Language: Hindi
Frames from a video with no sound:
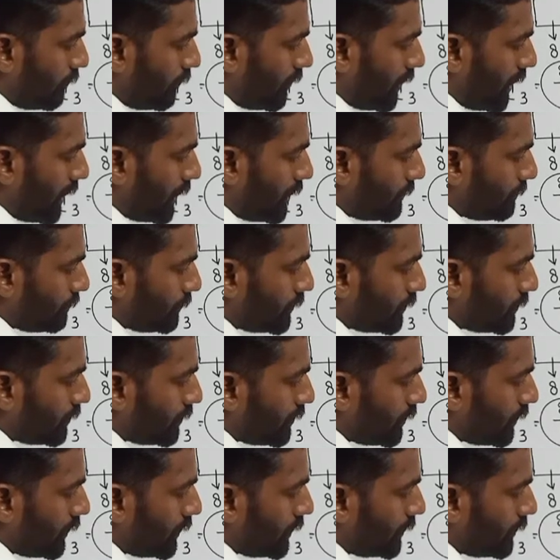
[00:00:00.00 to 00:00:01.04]

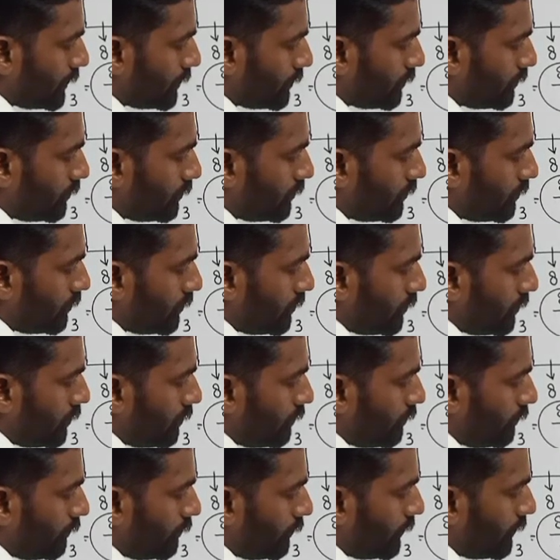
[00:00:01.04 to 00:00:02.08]
फाइव इंटू
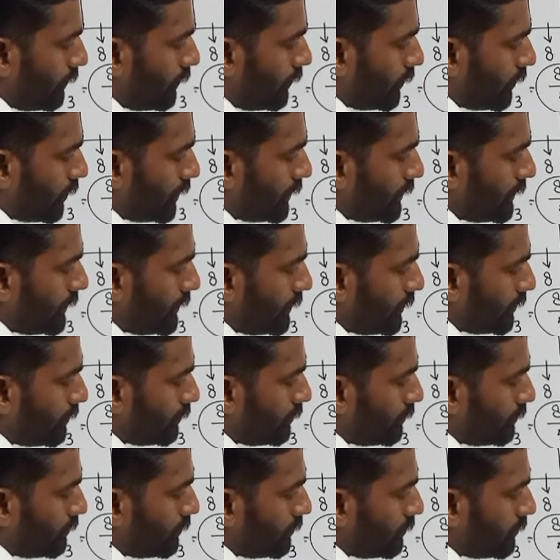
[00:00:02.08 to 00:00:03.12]
फोर
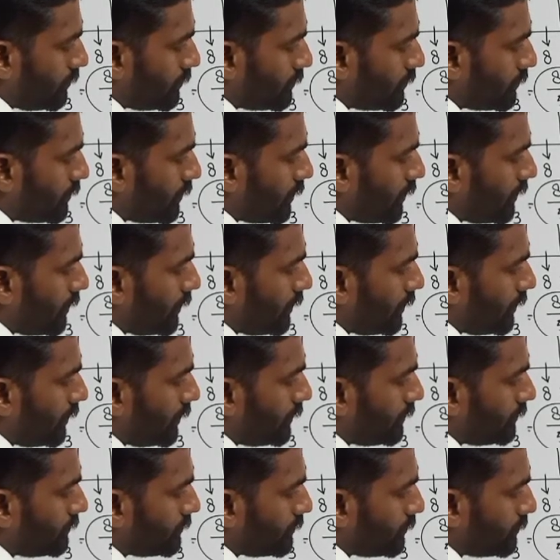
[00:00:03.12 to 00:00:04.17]
इंटू थ्री
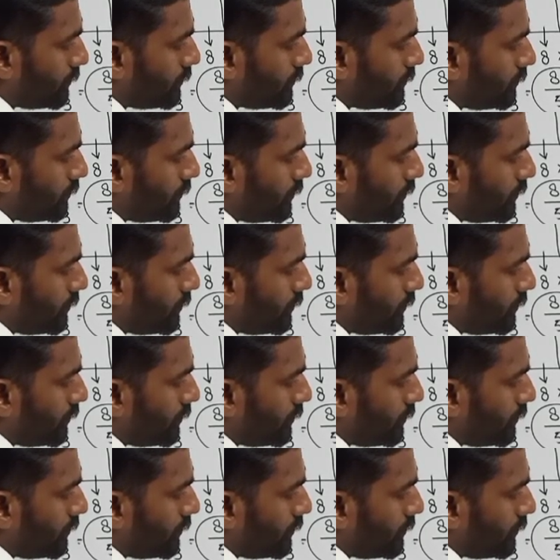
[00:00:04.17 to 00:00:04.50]
इंटू